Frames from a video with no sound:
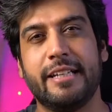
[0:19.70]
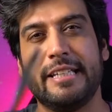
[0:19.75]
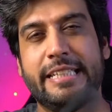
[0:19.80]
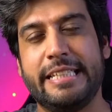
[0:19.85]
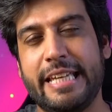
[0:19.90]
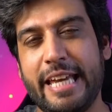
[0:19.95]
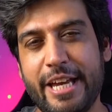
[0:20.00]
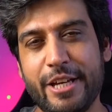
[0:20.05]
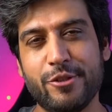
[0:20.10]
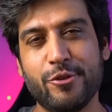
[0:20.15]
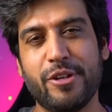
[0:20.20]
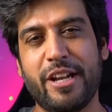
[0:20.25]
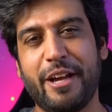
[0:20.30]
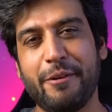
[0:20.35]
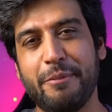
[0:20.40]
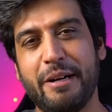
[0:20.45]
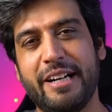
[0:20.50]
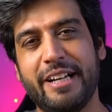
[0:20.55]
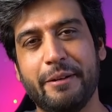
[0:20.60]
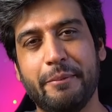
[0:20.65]
ये जो नेक
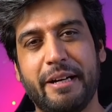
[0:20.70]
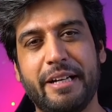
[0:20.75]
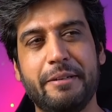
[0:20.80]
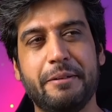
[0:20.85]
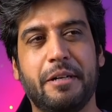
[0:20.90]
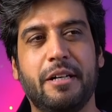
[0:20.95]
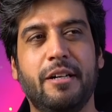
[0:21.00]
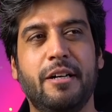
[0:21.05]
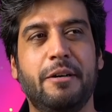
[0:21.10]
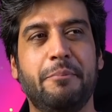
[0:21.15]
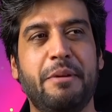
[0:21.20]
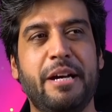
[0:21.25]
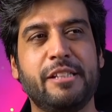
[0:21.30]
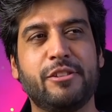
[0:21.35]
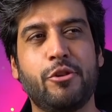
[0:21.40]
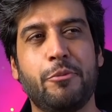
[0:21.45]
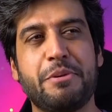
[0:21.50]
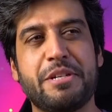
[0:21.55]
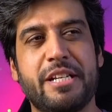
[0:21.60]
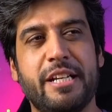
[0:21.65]
बैंड है भाई आ, मैं
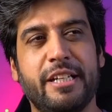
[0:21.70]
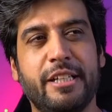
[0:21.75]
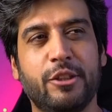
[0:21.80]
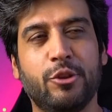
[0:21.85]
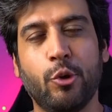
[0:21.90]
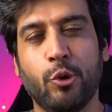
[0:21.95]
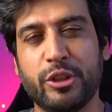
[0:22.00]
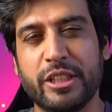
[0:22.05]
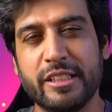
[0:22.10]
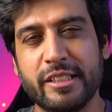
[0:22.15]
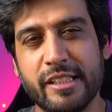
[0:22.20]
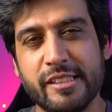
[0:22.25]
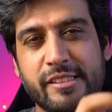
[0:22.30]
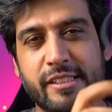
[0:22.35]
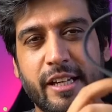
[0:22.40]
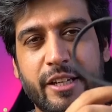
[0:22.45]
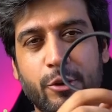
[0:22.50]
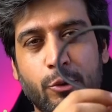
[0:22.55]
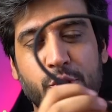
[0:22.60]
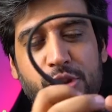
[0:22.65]
इसको पिछले दो तीन दिन
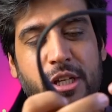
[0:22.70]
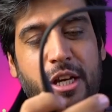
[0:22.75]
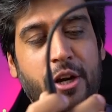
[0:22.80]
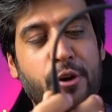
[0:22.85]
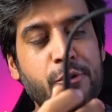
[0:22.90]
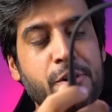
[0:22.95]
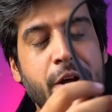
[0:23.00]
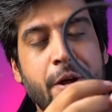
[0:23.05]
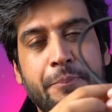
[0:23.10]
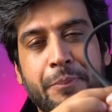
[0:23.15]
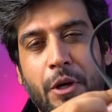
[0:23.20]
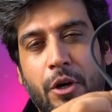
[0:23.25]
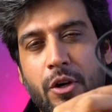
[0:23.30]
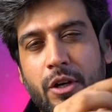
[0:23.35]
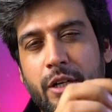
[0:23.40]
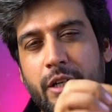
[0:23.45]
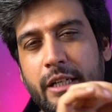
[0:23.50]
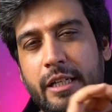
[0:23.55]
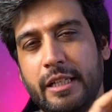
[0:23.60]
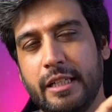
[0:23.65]
से यूज़ कर रहा हूँ
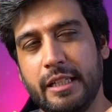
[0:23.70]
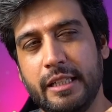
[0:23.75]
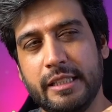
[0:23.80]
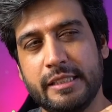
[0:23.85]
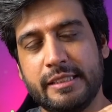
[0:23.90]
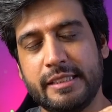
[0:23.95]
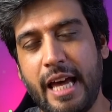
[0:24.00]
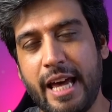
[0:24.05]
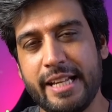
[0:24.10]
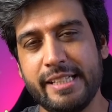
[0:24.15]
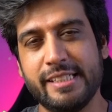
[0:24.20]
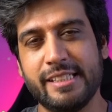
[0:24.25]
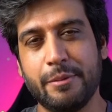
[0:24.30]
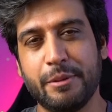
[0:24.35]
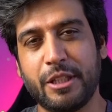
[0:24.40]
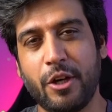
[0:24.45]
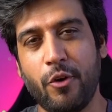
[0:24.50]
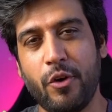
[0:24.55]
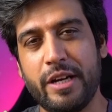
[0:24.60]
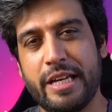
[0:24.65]
और आ, सारी चीज़ें
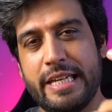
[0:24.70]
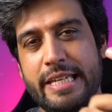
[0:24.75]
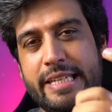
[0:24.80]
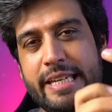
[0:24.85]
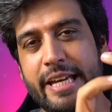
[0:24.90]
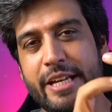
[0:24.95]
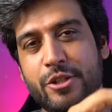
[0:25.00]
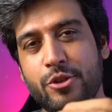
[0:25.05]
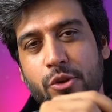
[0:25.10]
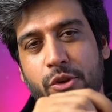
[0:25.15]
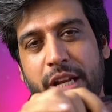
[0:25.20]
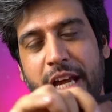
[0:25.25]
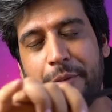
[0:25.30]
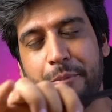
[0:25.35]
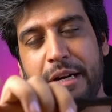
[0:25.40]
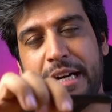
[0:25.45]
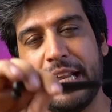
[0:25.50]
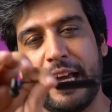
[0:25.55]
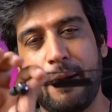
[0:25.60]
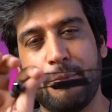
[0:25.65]
बताऊंगा कि ये जो नेक
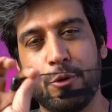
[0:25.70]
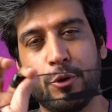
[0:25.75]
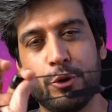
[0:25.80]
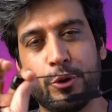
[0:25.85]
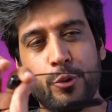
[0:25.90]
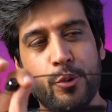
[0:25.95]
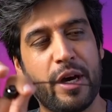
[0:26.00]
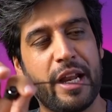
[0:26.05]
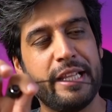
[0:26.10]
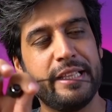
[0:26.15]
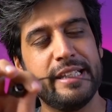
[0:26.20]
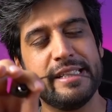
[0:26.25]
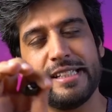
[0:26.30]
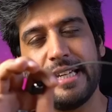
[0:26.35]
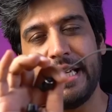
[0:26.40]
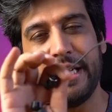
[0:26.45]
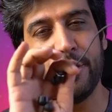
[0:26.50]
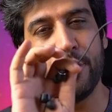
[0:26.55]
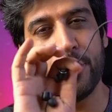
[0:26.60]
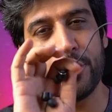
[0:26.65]
बैंड है आपको क्यों खरीदने
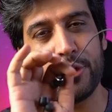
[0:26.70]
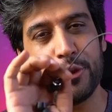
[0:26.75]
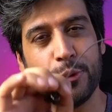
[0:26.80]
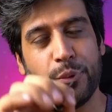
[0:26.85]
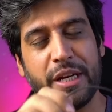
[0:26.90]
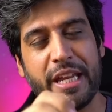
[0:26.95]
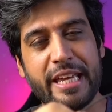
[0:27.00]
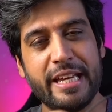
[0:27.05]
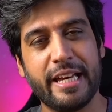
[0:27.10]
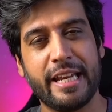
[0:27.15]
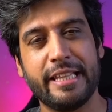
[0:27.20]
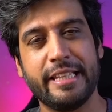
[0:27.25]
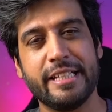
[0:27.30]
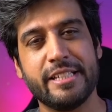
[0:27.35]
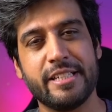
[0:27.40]
चाहिए और क्यों नहीं खरीदने